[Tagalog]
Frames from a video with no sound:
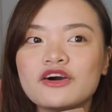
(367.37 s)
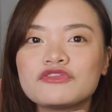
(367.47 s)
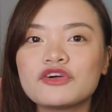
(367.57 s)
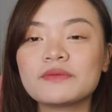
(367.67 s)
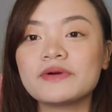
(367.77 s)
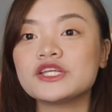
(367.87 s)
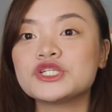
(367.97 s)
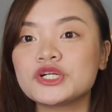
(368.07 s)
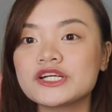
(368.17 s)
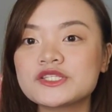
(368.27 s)
for my
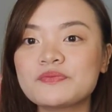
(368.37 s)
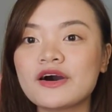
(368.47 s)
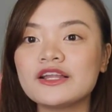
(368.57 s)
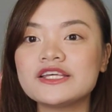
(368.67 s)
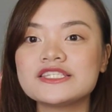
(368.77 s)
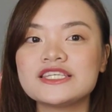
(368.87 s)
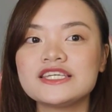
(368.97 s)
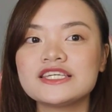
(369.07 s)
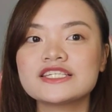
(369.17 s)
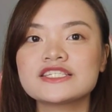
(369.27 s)
insurance
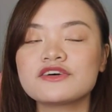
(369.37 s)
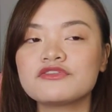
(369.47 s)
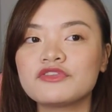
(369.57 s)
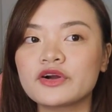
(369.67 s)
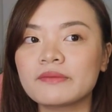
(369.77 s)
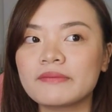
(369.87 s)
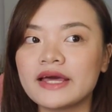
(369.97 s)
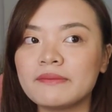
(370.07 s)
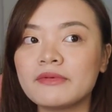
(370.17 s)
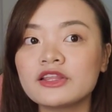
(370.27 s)
policies, for
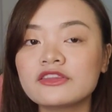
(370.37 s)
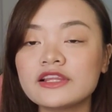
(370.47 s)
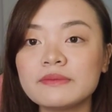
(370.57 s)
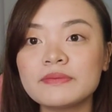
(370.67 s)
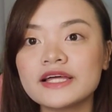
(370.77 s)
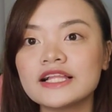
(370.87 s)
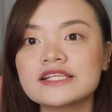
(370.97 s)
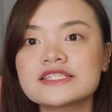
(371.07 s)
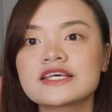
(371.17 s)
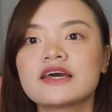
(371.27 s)
my monthly
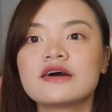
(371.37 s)
bills.